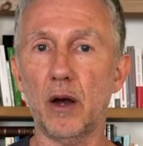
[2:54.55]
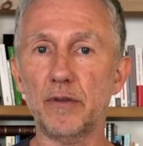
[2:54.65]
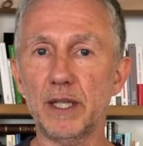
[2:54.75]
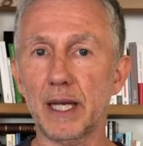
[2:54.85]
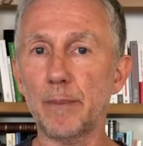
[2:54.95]
en
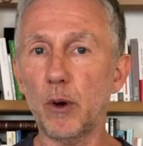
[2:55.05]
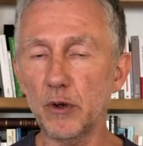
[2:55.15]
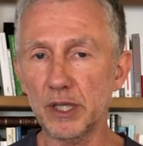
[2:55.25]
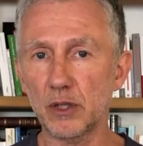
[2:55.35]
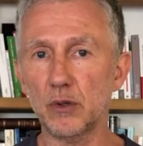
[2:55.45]
fait un
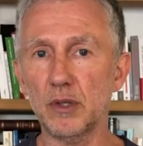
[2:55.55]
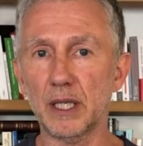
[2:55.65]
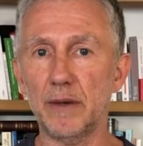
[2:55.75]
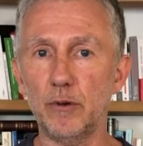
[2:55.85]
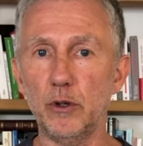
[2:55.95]

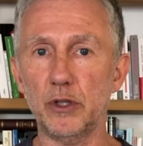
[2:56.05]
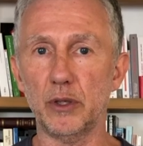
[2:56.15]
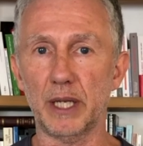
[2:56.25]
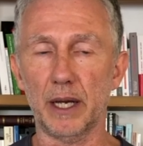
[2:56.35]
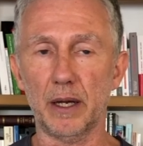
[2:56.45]
processus
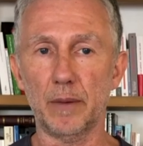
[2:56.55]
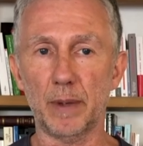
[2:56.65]
évolutionnaire.